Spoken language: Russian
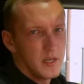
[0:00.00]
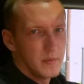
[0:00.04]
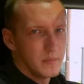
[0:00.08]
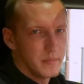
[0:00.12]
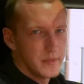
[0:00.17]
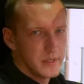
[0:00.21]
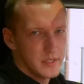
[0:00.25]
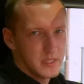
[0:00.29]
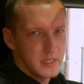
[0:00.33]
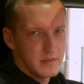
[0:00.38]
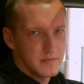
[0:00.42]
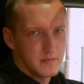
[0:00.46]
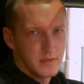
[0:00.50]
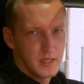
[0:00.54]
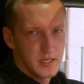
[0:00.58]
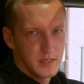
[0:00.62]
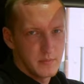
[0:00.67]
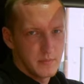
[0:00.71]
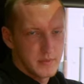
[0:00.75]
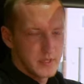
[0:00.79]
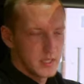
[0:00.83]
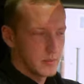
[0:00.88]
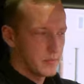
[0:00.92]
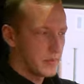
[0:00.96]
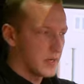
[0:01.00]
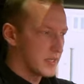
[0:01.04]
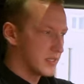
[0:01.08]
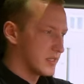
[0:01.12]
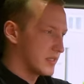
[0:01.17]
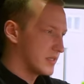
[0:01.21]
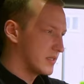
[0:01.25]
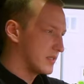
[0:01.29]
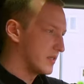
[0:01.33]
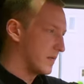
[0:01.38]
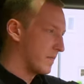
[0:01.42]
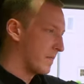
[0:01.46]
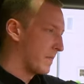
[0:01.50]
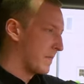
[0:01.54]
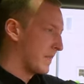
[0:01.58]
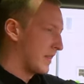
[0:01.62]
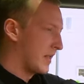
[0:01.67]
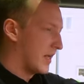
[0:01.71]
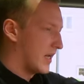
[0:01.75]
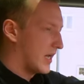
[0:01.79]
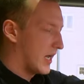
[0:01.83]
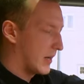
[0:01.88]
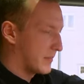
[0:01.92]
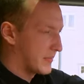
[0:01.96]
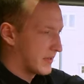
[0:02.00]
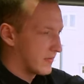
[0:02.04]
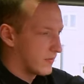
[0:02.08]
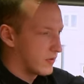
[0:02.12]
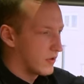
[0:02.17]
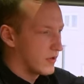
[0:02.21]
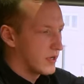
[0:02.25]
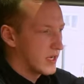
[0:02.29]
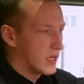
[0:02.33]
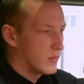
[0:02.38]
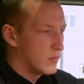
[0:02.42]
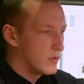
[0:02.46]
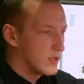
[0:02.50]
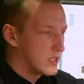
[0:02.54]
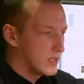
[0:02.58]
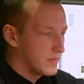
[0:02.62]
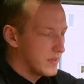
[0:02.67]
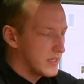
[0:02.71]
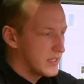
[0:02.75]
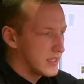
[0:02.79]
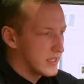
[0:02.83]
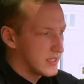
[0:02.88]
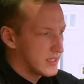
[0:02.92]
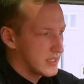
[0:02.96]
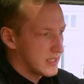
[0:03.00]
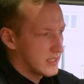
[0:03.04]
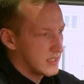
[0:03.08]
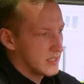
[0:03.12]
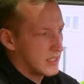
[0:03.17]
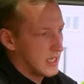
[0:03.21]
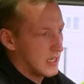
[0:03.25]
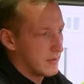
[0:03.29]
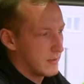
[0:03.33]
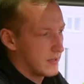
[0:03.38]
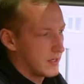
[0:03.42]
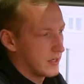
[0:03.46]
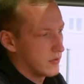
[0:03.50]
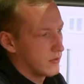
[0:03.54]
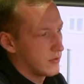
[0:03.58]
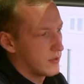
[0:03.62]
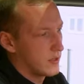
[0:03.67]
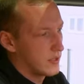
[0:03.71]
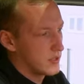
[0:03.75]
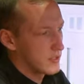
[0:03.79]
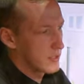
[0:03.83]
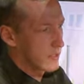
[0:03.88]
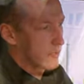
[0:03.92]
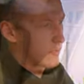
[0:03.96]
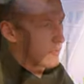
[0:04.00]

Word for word: пассивной безопасности. Обновленная мультимедиа-система находится